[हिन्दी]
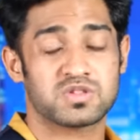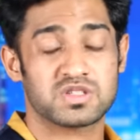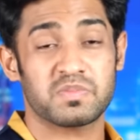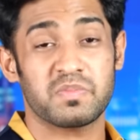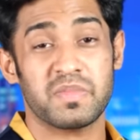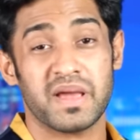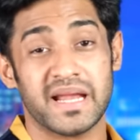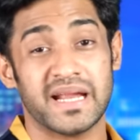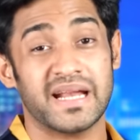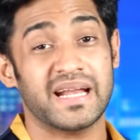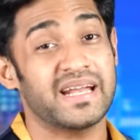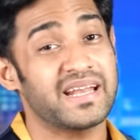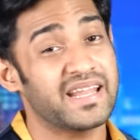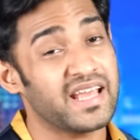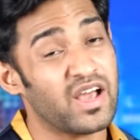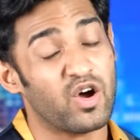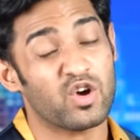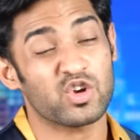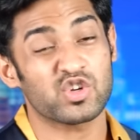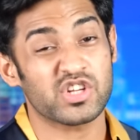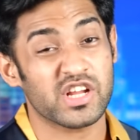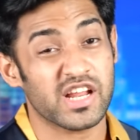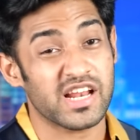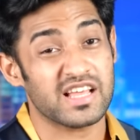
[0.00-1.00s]
उसमें इंडिया
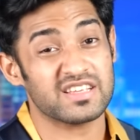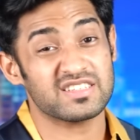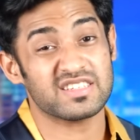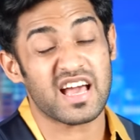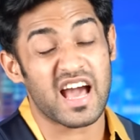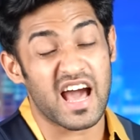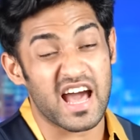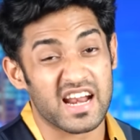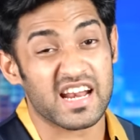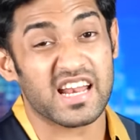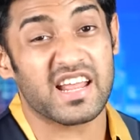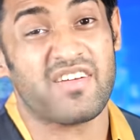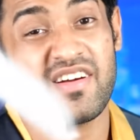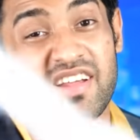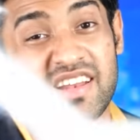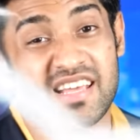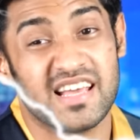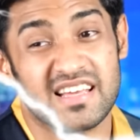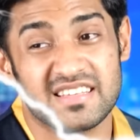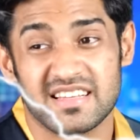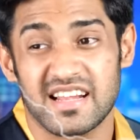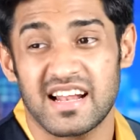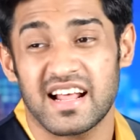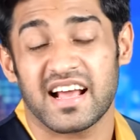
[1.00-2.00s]
ऑस्ट्रेलिया से हारने वाली
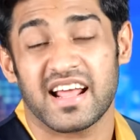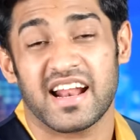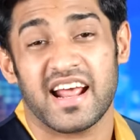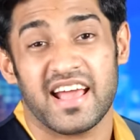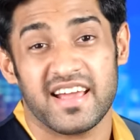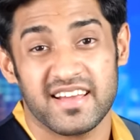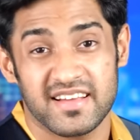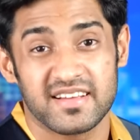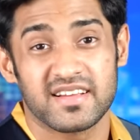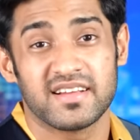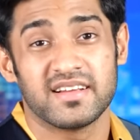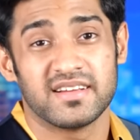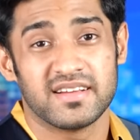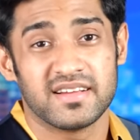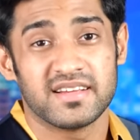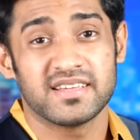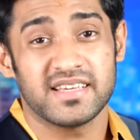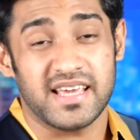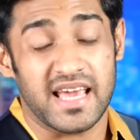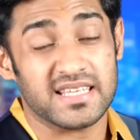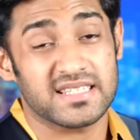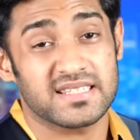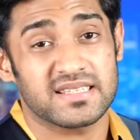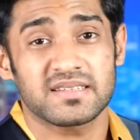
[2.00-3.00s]
ऐसा लग रहा है
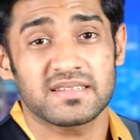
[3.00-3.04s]
यस